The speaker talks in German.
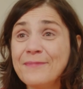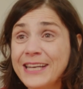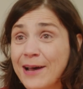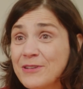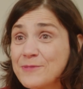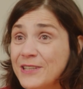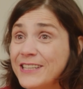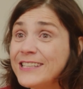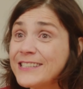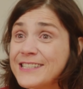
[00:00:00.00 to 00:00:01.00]
Mein Name ist
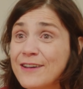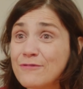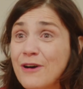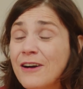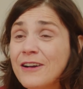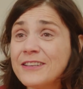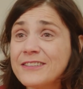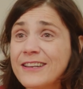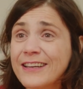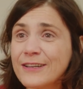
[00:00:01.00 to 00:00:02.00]
Benedikt Savoy.
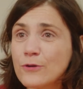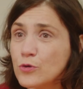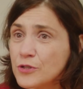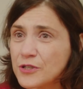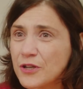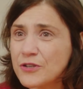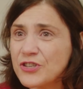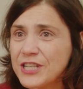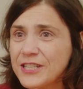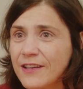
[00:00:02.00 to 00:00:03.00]
Ich lehre
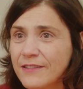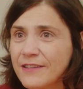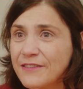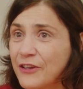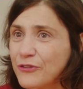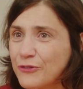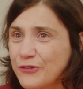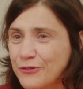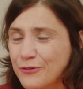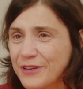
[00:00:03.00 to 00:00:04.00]
Kunstgeschichte an der
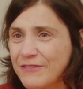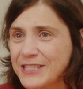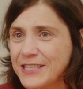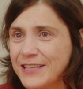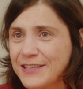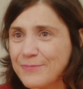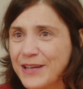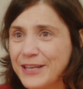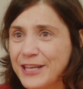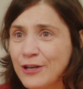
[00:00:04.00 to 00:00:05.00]
Technischen Universität
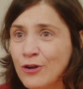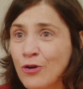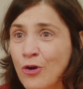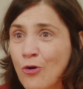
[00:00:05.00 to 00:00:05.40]
Berlin